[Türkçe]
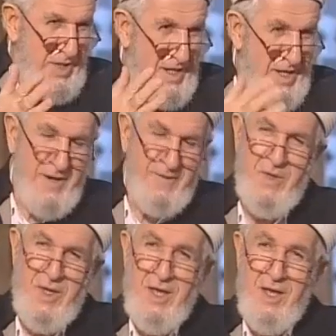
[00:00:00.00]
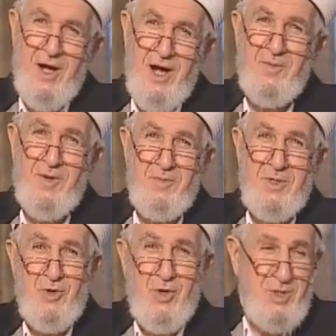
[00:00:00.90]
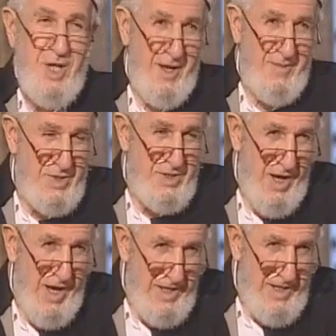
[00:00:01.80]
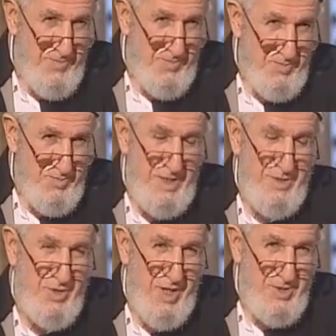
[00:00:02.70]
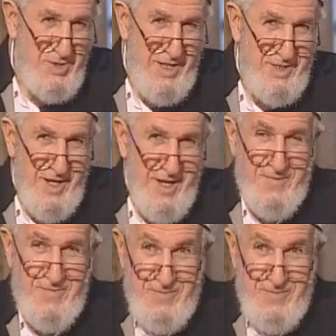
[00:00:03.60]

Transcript: derler. Ama bir hoca, bir alim bir günah işlerse